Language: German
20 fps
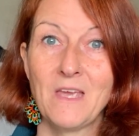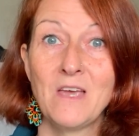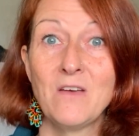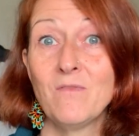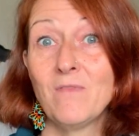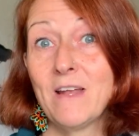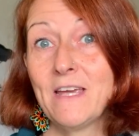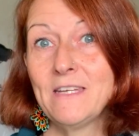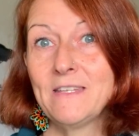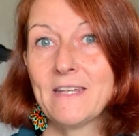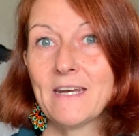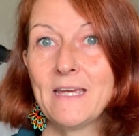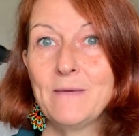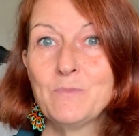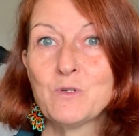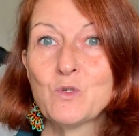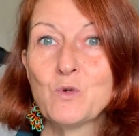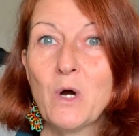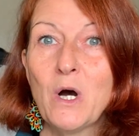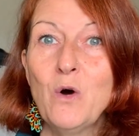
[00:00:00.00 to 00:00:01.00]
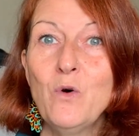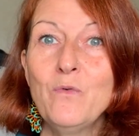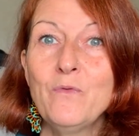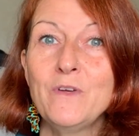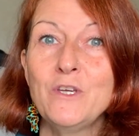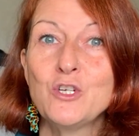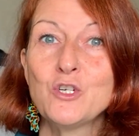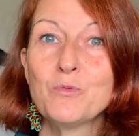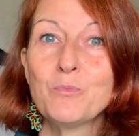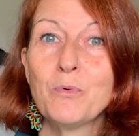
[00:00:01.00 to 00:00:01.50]
Vielleicht treibst du auch
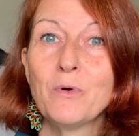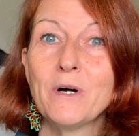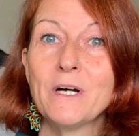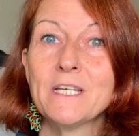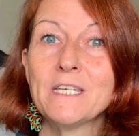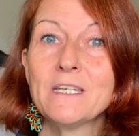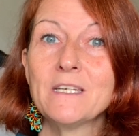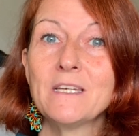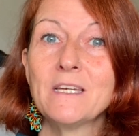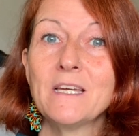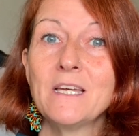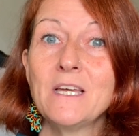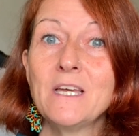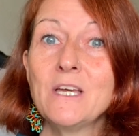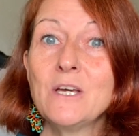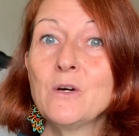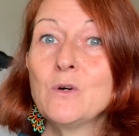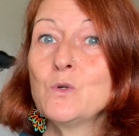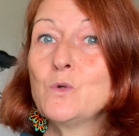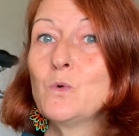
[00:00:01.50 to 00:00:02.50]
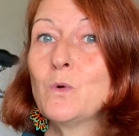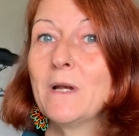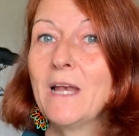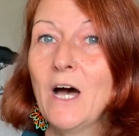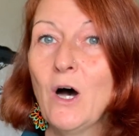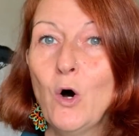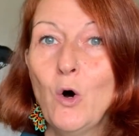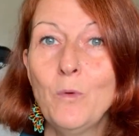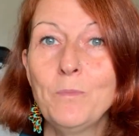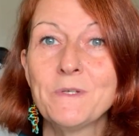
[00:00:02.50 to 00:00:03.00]
viel Sport und du
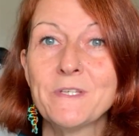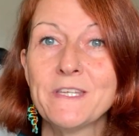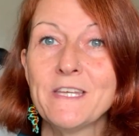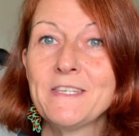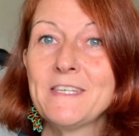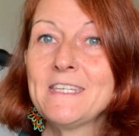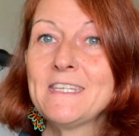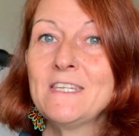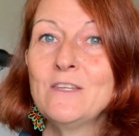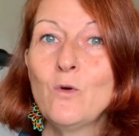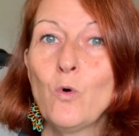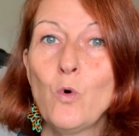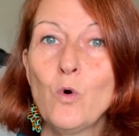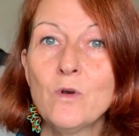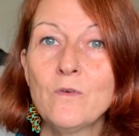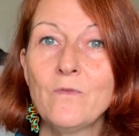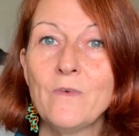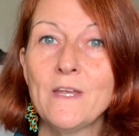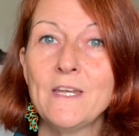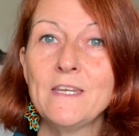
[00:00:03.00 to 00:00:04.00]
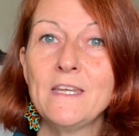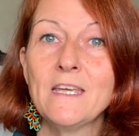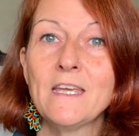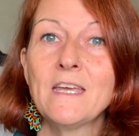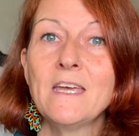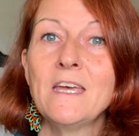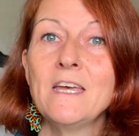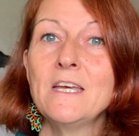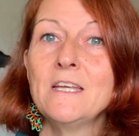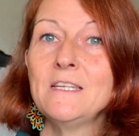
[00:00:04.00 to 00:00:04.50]
glaubst, es ist
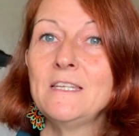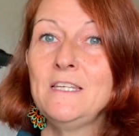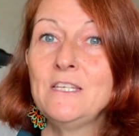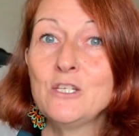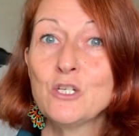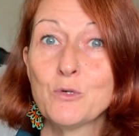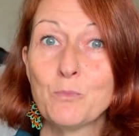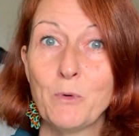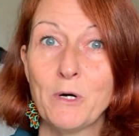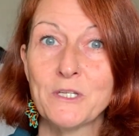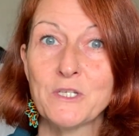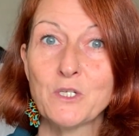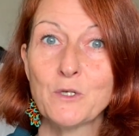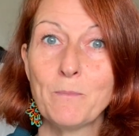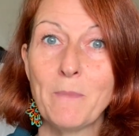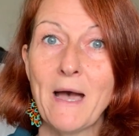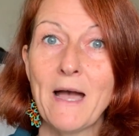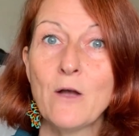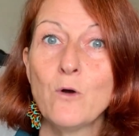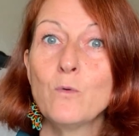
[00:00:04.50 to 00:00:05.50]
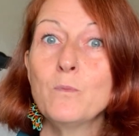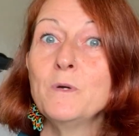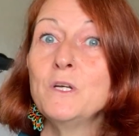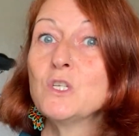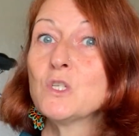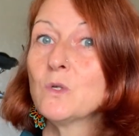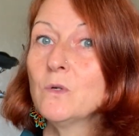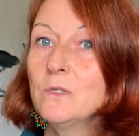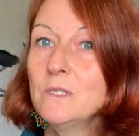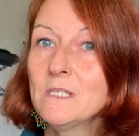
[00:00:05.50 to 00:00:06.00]
notwendig, diesen Sport zu machen, um
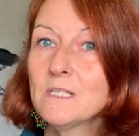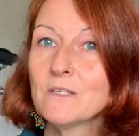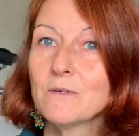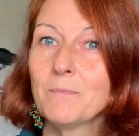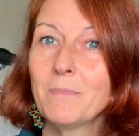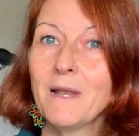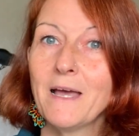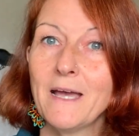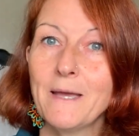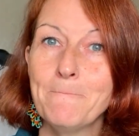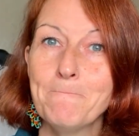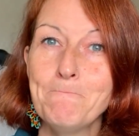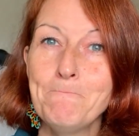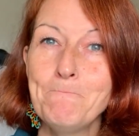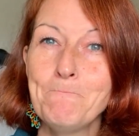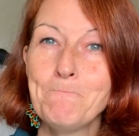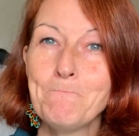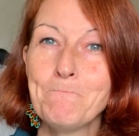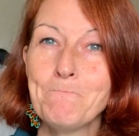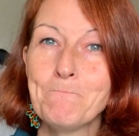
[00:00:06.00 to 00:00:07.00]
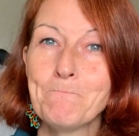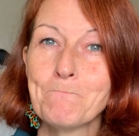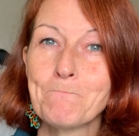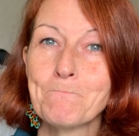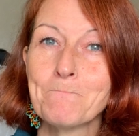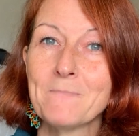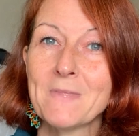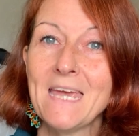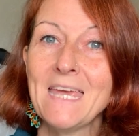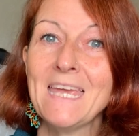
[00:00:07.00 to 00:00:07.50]
gesund zu bleiben.
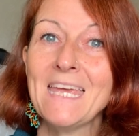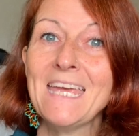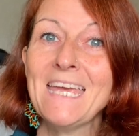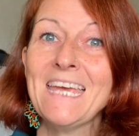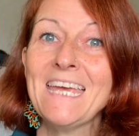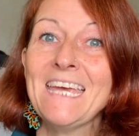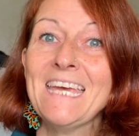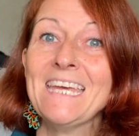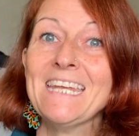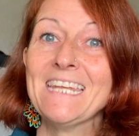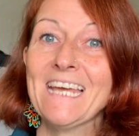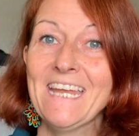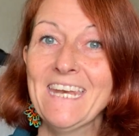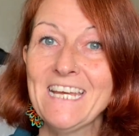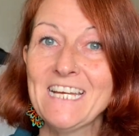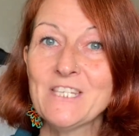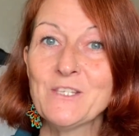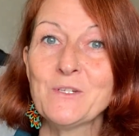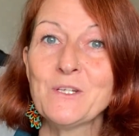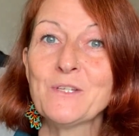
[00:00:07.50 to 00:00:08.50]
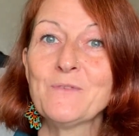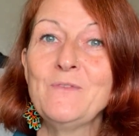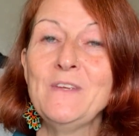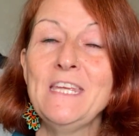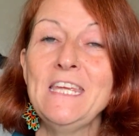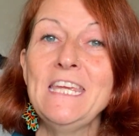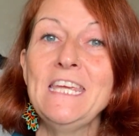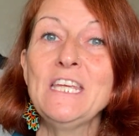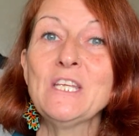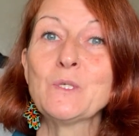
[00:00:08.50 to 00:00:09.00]
Dann hast du das wie
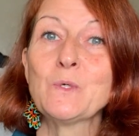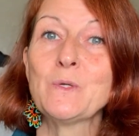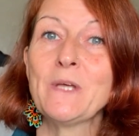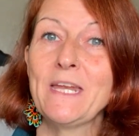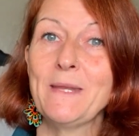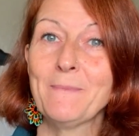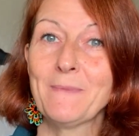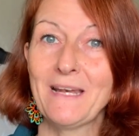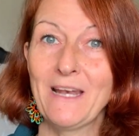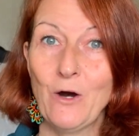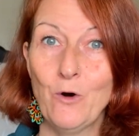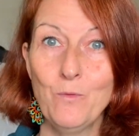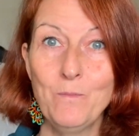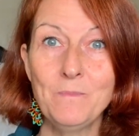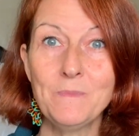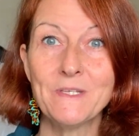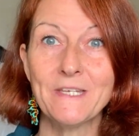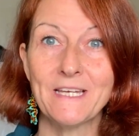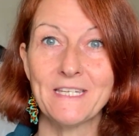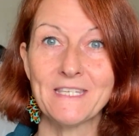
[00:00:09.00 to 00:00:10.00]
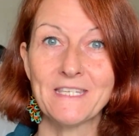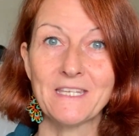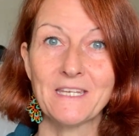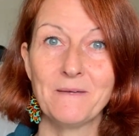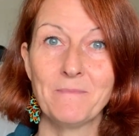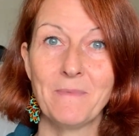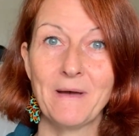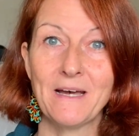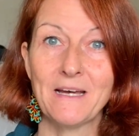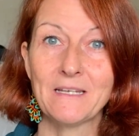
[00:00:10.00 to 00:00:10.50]
ich zu deinem Glaubenssatz
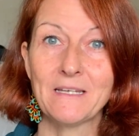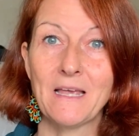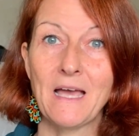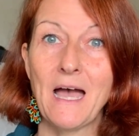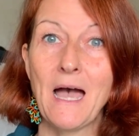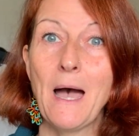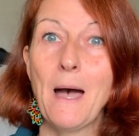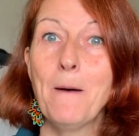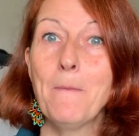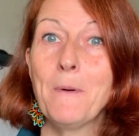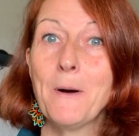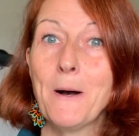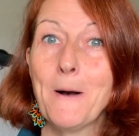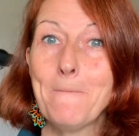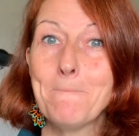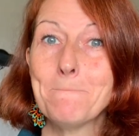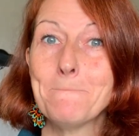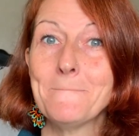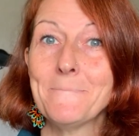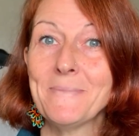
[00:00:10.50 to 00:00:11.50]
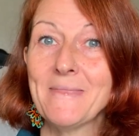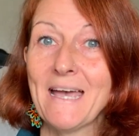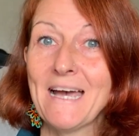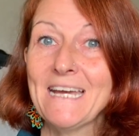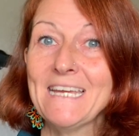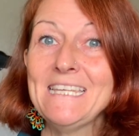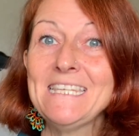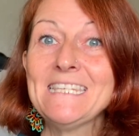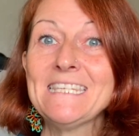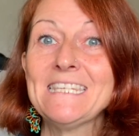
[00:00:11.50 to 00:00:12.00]
gemacht, aber da
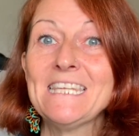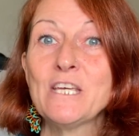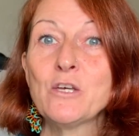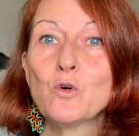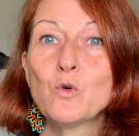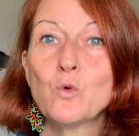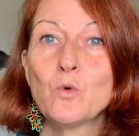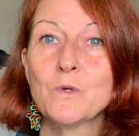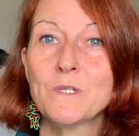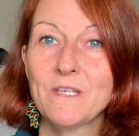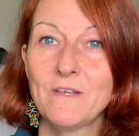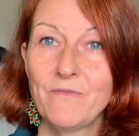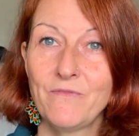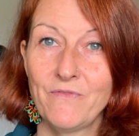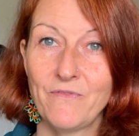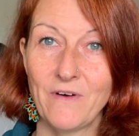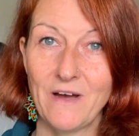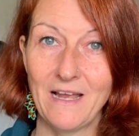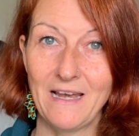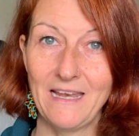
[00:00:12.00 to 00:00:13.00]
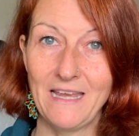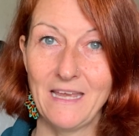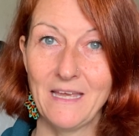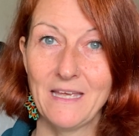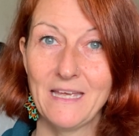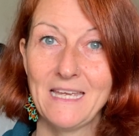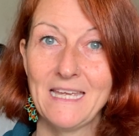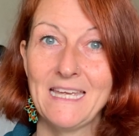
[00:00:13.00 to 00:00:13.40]
ist eine große Falle.